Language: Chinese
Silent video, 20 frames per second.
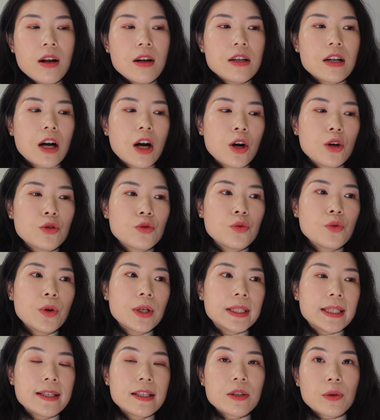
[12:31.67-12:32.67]
然后，如
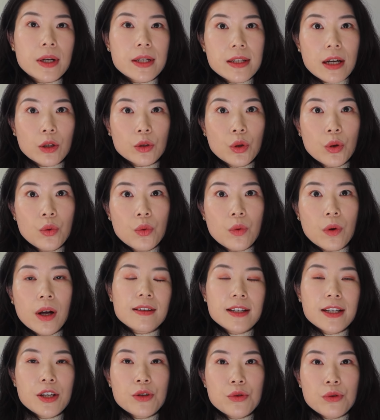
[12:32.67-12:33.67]
果你喜欢小动物，
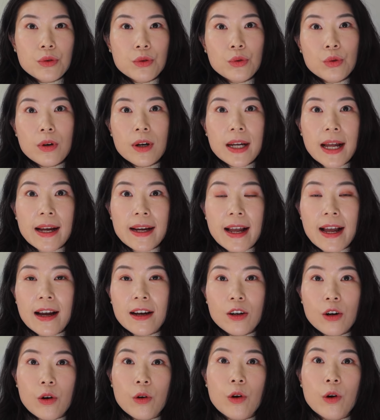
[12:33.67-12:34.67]
可以去多看
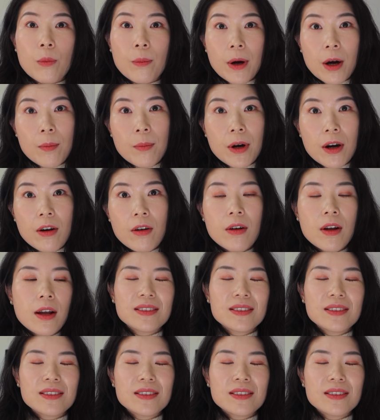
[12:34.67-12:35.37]
看狗狗、猫猫。